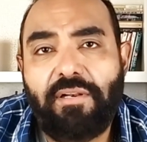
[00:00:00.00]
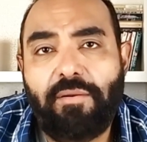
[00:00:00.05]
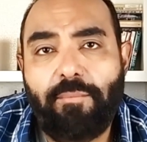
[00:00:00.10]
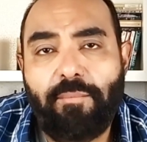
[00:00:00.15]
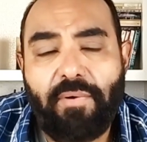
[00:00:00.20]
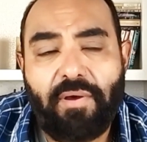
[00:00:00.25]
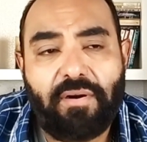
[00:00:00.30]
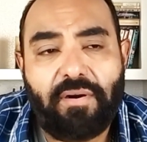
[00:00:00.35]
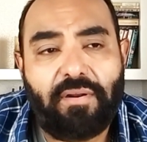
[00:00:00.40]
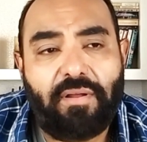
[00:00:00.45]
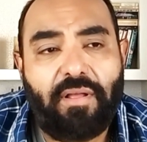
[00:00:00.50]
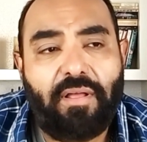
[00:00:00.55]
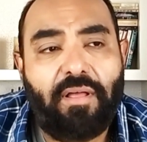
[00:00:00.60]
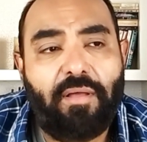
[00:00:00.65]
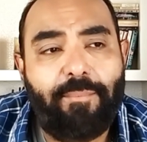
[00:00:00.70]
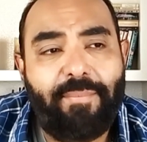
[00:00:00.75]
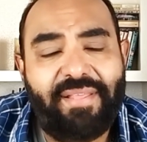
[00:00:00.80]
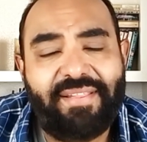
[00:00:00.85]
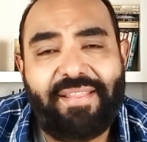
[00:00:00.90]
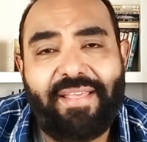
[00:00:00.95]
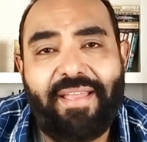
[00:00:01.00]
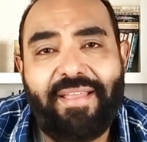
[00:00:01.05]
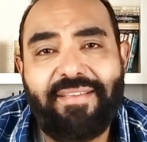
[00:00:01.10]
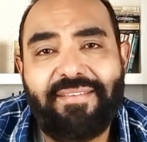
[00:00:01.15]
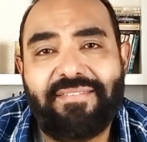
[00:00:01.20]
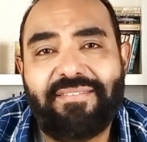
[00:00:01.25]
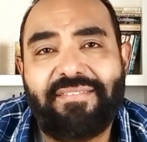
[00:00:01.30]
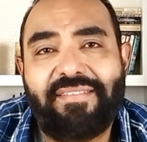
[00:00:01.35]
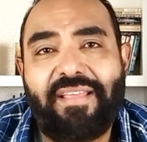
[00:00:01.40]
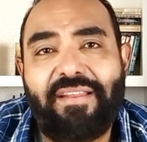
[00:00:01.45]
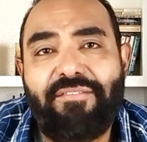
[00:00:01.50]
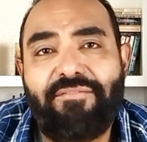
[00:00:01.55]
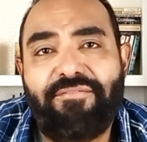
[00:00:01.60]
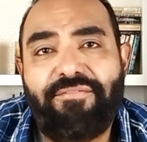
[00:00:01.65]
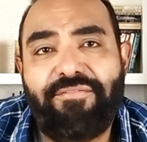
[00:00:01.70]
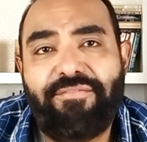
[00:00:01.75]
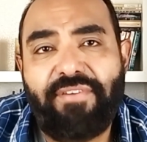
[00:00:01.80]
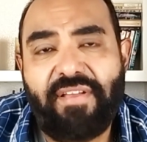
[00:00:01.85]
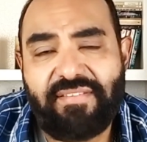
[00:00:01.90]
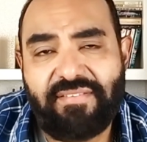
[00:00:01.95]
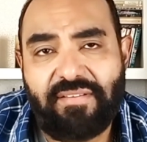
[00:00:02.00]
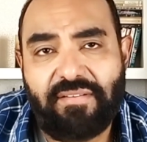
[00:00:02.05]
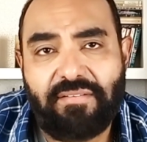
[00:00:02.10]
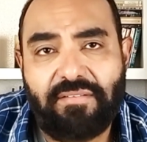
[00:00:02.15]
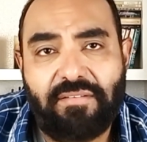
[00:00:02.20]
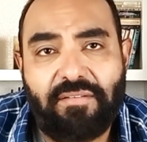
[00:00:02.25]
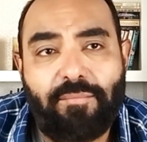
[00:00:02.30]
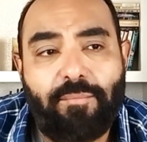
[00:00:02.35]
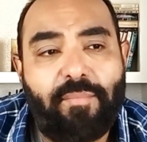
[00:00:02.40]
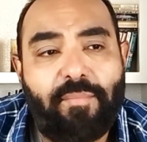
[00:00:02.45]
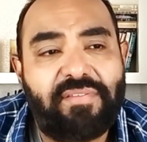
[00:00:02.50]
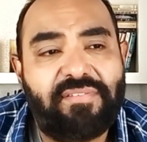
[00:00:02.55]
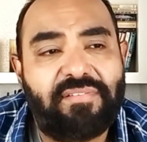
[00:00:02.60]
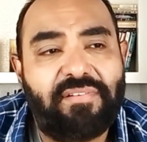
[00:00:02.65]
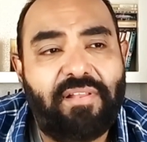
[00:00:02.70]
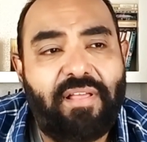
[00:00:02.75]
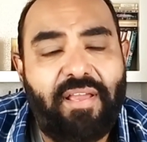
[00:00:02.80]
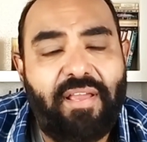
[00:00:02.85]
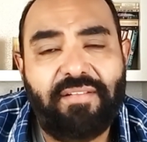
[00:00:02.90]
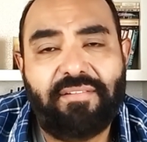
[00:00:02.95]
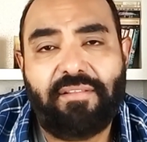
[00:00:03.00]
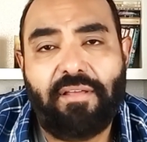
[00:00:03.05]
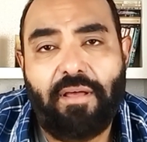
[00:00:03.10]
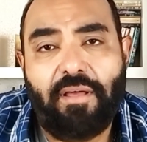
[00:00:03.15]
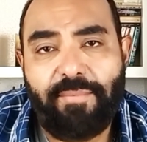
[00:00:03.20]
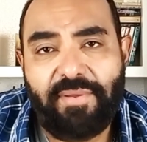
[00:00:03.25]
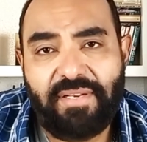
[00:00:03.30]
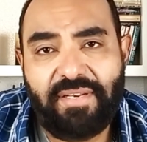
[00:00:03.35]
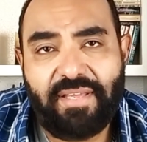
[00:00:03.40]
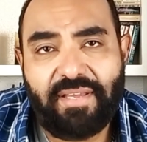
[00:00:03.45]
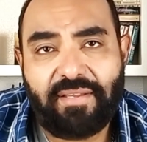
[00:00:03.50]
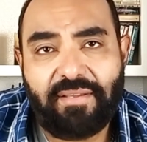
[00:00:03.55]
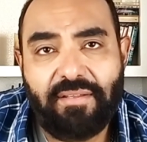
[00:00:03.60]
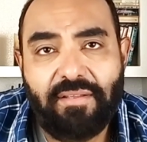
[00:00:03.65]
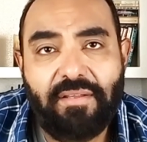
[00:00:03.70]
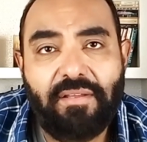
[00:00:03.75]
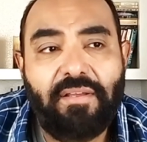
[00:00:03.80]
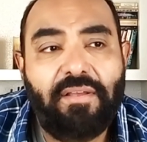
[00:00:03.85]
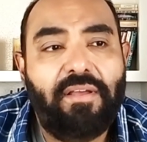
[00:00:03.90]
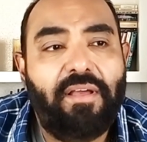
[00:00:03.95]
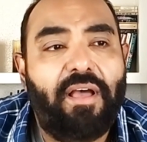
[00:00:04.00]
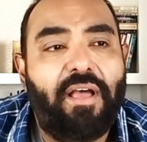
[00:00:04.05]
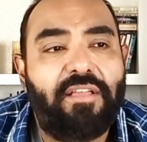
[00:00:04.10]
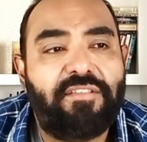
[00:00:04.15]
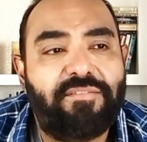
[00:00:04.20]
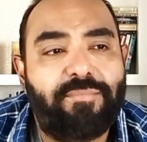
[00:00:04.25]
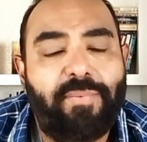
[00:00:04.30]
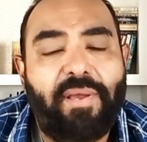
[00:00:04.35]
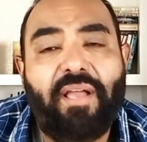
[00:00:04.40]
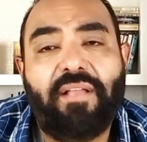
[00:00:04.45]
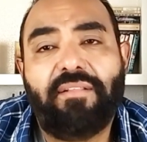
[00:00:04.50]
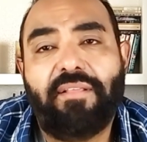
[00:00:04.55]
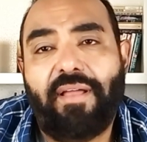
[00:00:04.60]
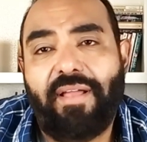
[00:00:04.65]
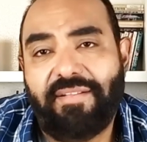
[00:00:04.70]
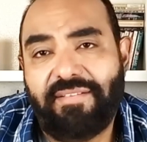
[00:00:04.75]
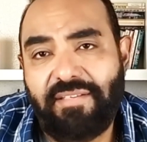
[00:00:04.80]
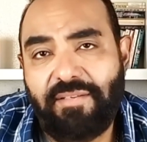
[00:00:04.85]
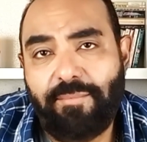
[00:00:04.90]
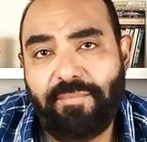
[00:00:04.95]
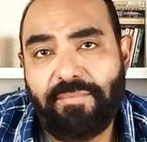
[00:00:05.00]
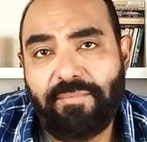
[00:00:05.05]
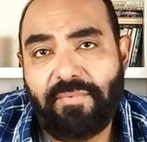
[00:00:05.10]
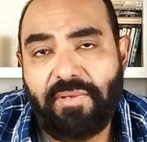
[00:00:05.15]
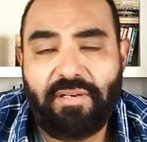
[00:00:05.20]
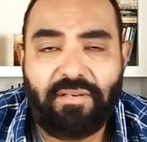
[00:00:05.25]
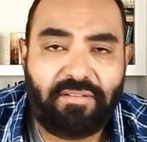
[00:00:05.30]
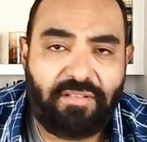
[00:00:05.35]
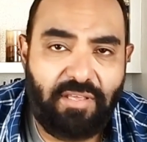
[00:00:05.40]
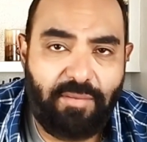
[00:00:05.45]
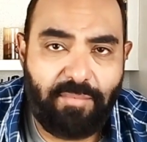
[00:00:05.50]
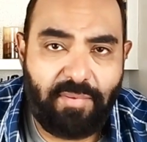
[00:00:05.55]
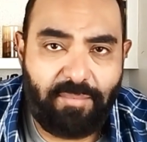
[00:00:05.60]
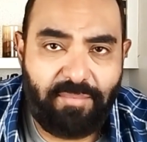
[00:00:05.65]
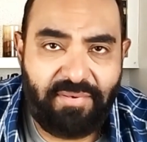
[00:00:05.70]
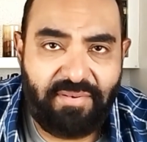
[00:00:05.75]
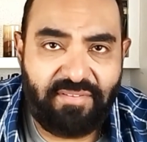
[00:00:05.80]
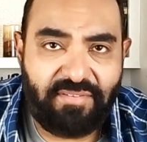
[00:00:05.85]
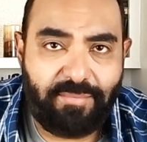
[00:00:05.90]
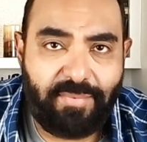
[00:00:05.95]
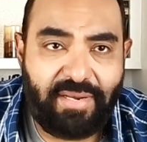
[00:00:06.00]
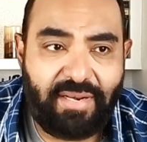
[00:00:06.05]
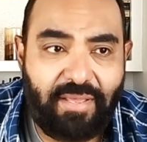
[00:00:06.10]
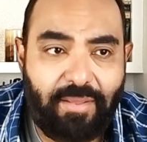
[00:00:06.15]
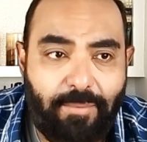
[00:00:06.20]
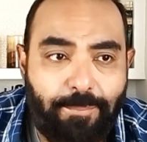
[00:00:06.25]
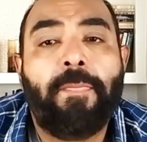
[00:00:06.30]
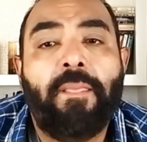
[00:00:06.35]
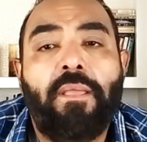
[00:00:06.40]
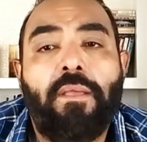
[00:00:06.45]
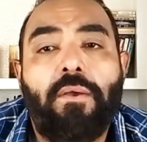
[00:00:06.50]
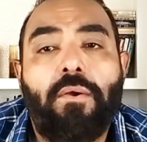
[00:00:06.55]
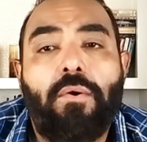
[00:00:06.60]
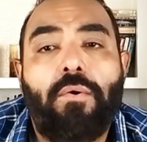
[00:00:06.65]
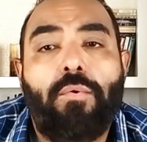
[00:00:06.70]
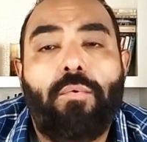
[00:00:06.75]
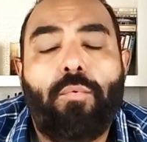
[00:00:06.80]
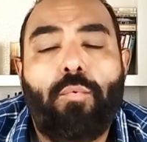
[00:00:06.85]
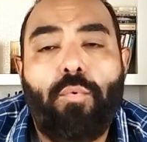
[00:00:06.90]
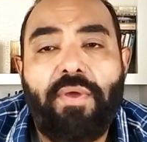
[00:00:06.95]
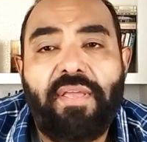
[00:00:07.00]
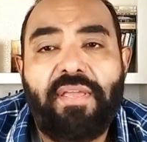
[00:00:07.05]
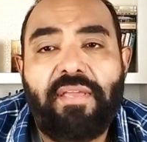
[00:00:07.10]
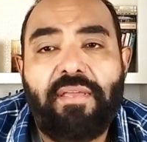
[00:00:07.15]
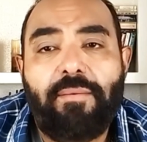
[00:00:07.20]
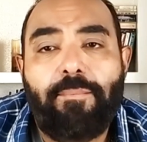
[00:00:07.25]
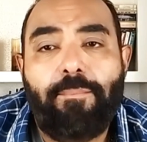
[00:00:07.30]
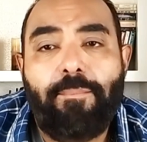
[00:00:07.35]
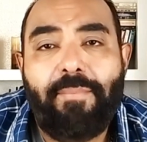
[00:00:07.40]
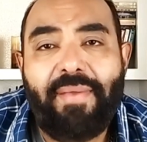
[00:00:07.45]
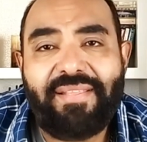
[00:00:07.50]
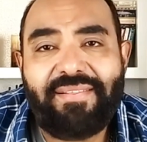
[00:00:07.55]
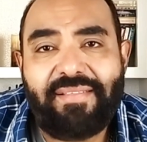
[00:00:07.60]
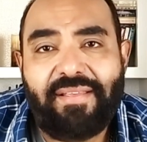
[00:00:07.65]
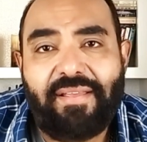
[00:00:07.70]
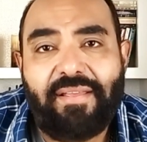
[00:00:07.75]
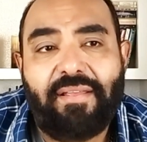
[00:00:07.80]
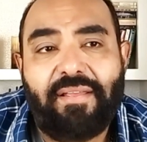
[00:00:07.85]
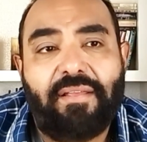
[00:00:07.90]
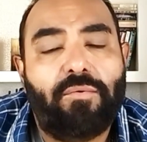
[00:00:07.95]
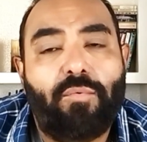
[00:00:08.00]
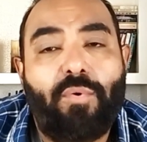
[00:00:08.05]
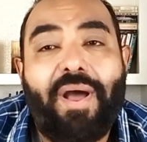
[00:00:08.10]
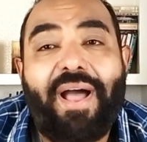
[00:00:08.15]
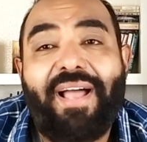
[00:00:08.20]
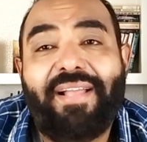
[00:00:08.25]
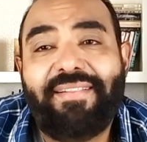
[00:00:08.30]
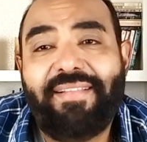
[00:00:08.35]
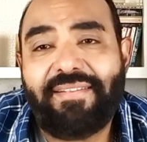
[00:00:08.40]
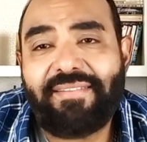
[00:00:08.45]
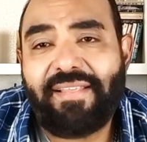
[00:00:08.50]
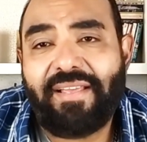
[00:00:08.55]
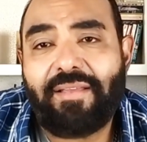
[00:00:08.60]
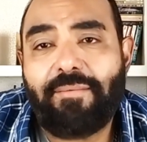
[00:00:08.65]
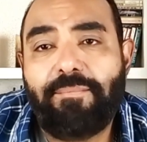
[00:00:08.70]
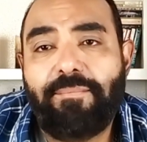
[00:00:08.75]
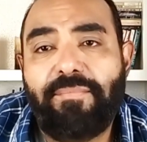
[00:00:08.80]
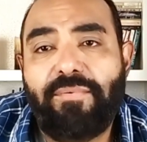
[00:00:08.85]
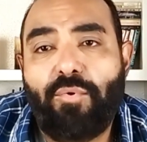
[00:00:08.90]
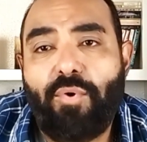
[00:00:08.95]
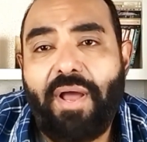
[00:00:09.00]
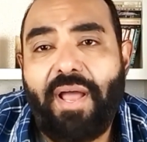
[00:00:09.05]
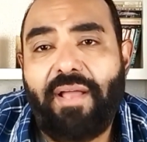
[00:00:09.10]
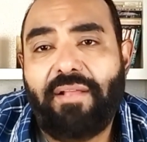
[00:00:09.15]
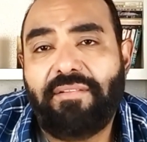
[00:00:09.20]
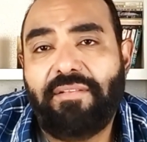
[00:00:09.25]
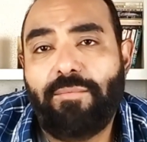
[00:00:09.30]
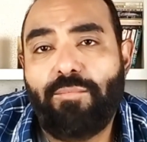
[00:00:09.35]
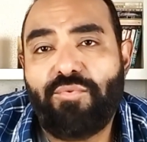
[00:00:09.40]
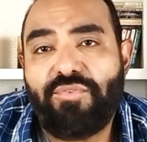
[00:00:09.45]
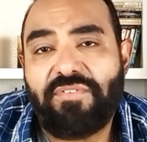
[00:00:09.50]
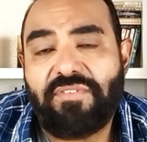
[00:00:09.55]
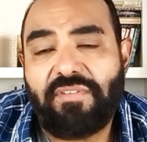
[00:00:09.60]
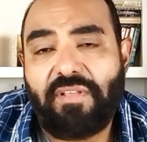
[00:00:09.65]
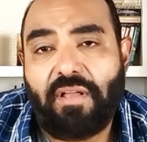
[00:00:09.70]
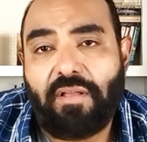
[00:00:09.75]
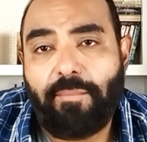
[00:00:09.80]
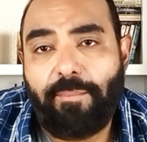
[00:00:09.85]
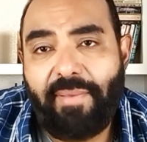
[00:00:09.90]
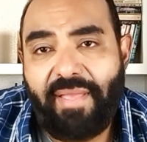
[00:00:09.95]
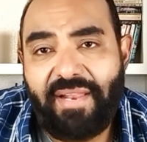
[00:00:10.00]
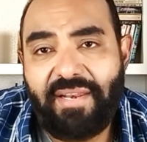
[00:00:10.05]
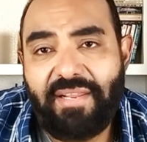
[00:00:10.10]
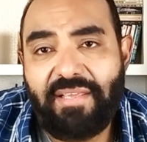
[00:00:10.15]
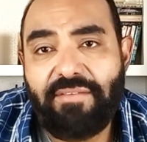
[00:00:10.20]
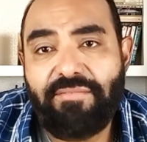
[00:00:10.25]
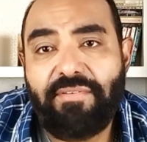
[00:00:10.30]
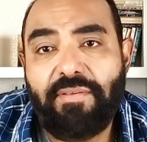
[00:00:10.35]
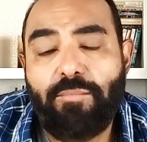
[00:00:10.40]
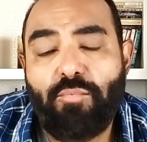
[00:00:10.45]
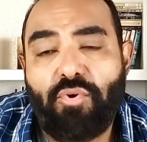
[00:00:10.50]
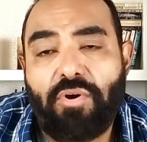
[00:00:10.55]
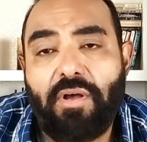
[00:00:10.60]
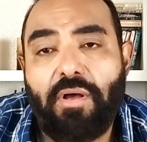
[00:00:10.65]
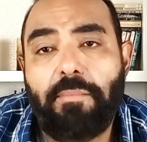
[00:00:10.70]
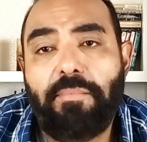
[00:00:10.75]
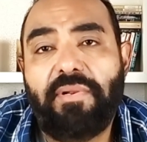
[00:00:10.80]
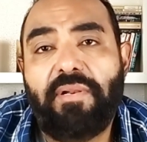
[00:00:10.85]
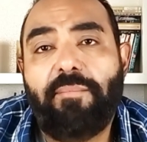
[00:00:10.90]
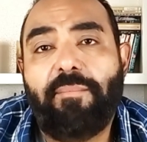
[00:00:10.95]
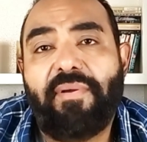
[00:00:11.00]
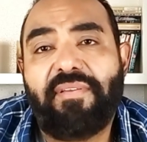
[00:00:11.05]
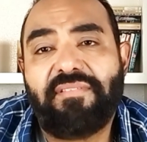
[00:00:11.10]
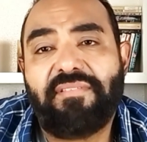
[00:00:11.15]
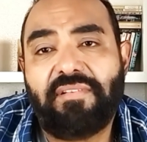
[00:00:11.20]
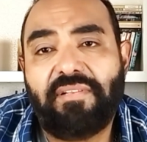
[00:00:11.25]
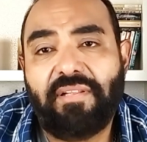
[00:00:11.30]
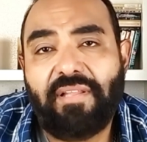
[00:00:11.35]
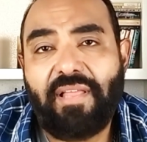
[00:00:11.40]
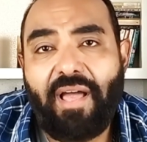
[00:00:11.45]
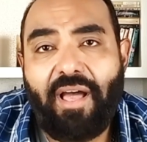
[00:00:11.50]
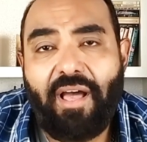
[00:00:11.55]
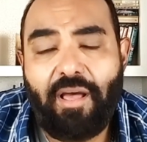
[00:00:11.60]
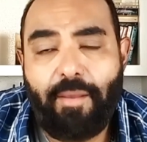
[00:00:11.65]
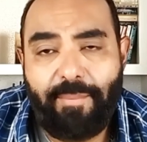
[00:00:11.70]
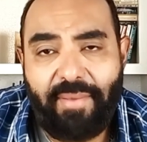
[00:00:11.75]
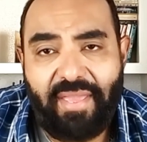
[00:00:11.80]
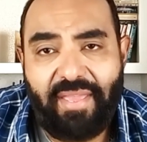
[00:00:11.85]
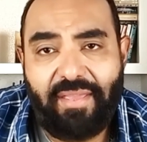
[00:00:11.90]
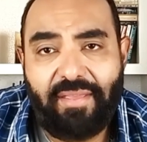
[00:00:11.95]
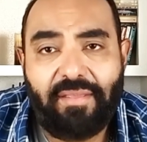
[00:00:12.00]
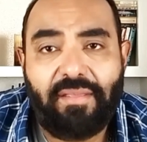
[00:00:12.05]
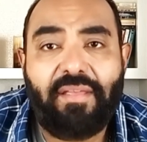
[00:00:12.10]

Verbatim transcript: المرأة متى استنفذت مصلحتها منك اصبحت عديم القيمة بالنسبة لها ومتى وعدتك بوعد مستقبلي في مقابل مصلحة ما